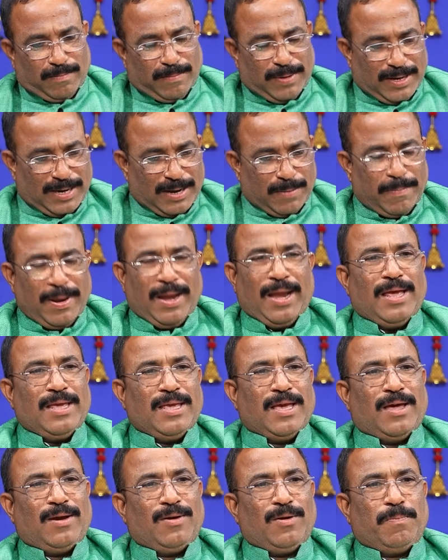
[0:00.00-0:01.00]
మీరు ఎమ్మెల్యే
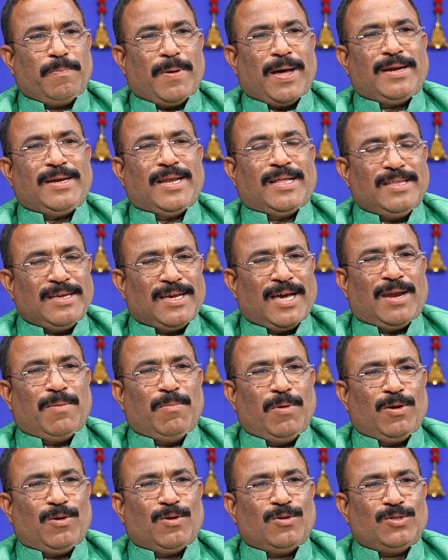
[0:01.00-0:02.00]
అయ్యారు పార్టీ
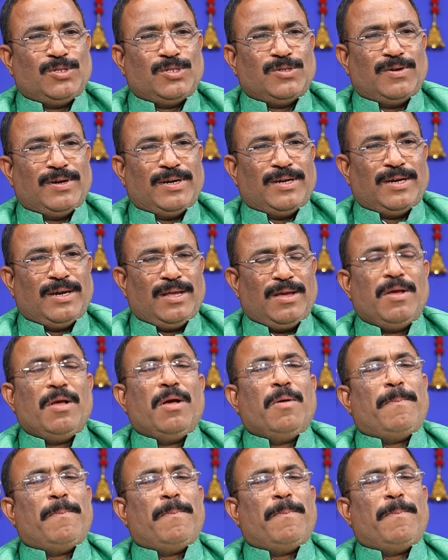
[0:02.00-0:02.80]
అధికారంలోకి వచ్చిన వెంటనే